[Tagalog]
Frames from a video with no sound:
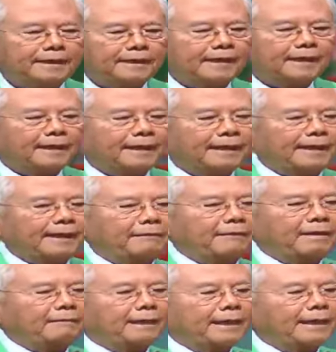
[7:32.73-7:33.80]
Amen
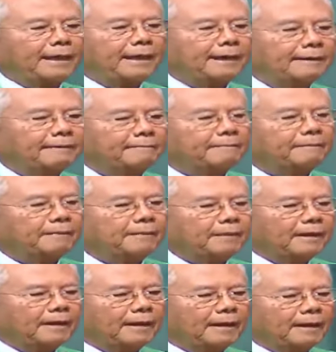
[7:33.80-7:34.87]
ba?
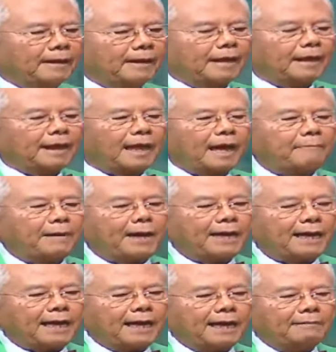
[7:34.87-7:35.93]
Kapag
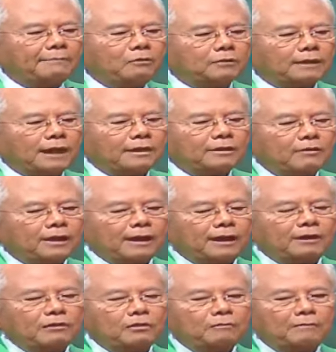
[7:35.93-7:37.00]
nakalimutan nyo ang
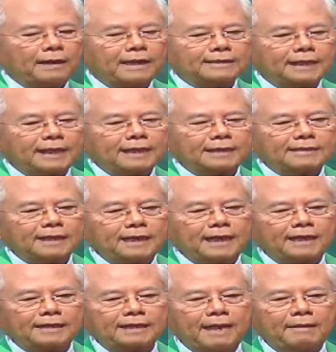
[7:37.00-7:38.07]
inyong mga sakit-sakit
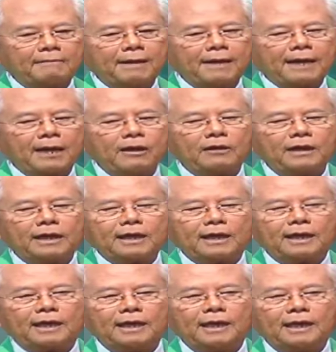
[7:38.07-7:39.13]
habang kayo
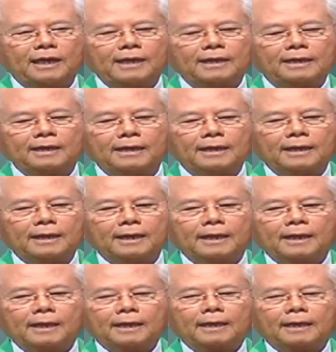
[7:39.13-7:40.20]
nakikinig,
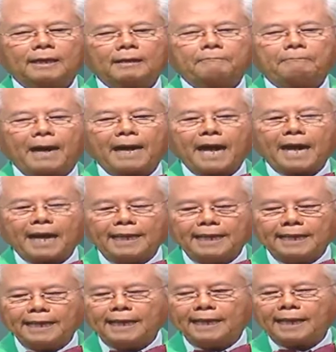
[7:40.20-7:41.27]

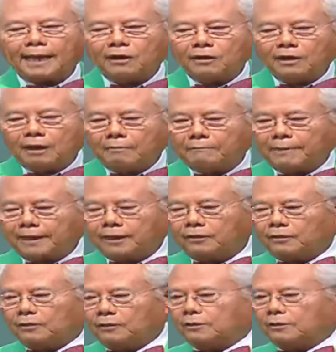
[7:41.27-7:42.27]
pagagalingin kayo ng Panginoon.